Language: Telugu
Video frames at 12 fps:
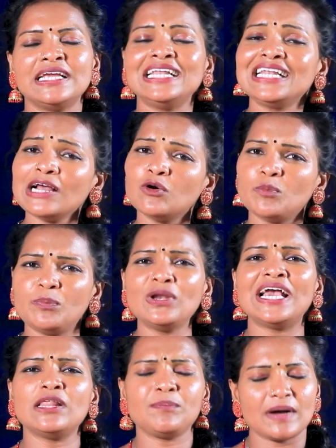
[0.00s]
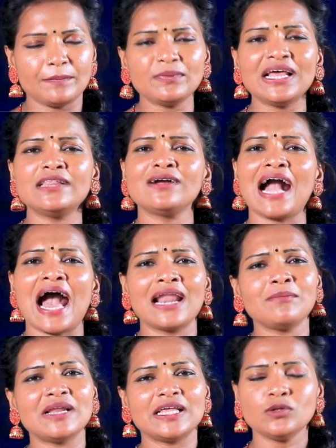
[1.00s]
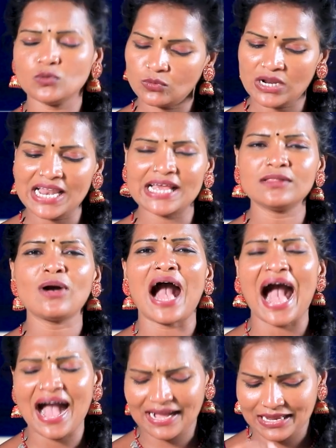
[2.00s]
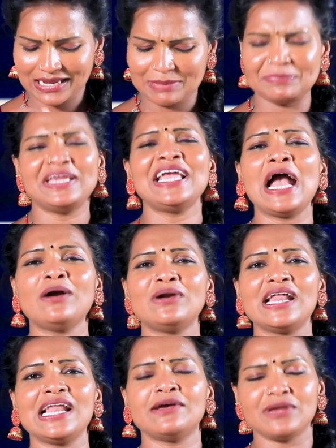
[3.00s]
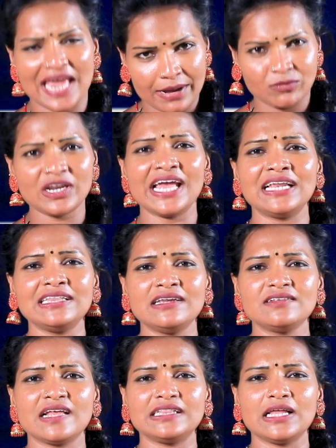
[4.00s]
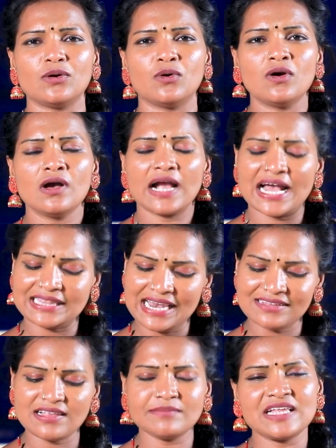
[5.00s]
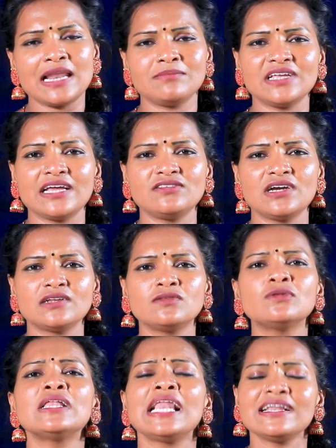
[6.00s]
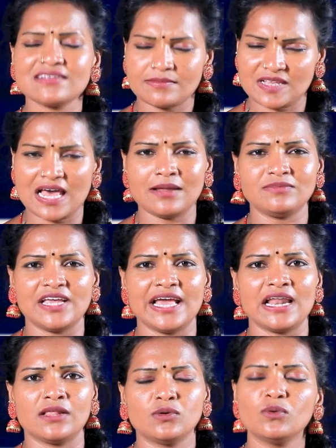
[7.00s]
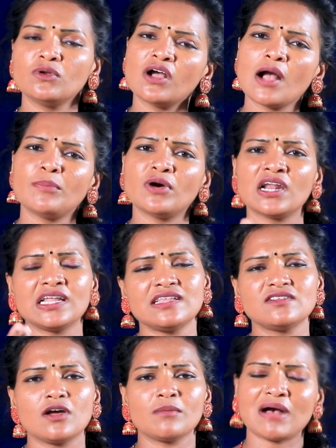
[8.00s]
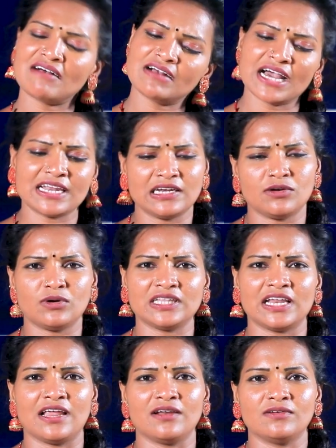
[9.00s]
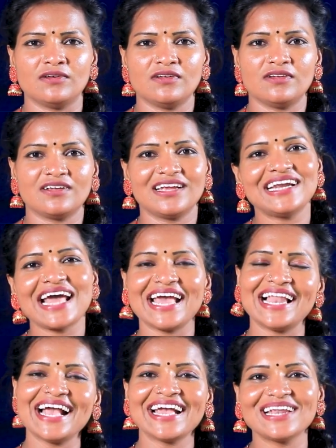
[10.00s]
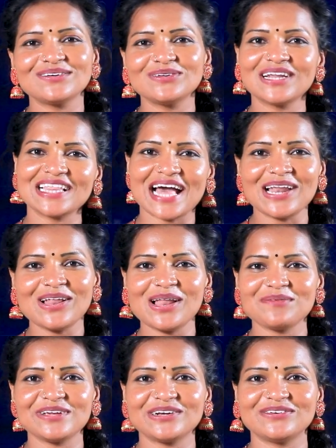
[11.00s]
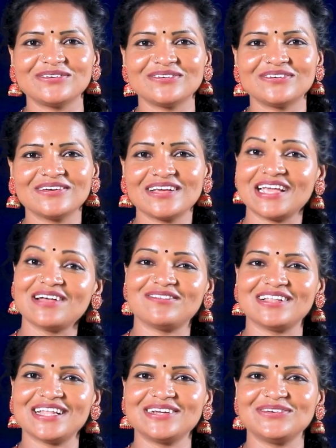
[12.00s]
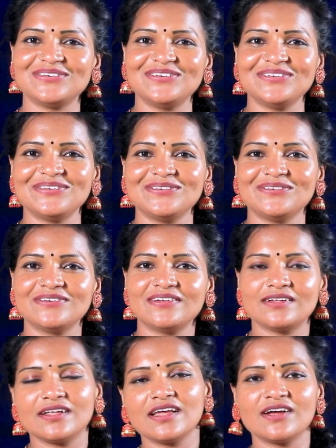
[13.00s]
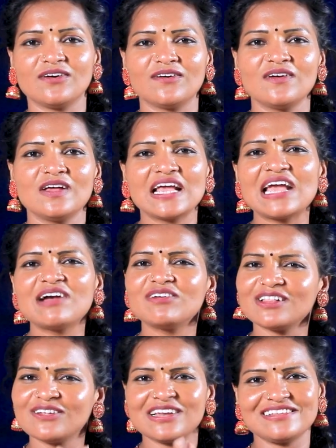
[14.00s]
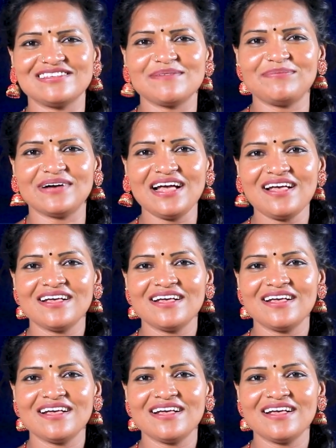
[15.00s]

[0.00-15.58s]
ఇంట్లో ఉప్పు లేదు పప్పు లేదు కారం లేదు నూనె లేదు ఆఖరికి బియ్యం కూడా లేవు ఏమున్నాయని తిని సత్తావు గతిలేని సంసారం చేయొచ్చు కానీ శుతులేని సంసారం చేయరాదు ఉన్నొక్క పొరని తీసుకొని మామగారింటికి పోతా నేను ఈ డైలాగ్ ఎరుక్కున్న దానిలో మీకు ఎవరిదనుకుంటురు ఇగో ఎవరిదో నేను చెప్పా